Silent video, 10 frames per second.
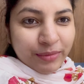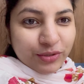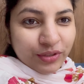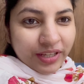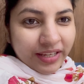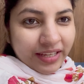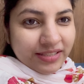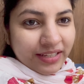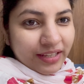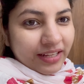इसको देखने
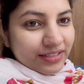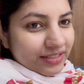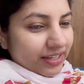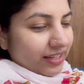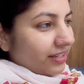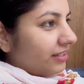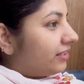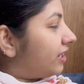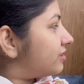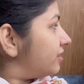इसलिए ही नाच रहे हैं
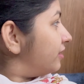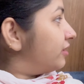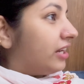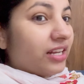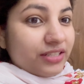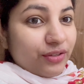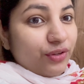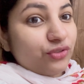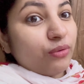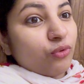नाच नाच रहे
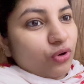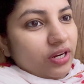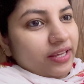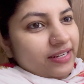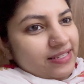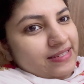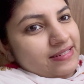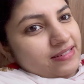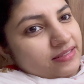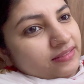क्योंकि इसको भूख लगी ठीक है
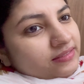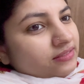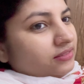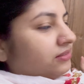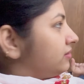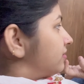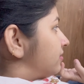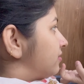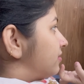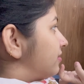ना
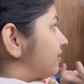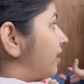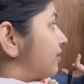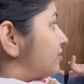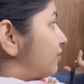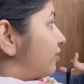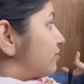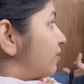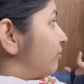नाच रहे किसको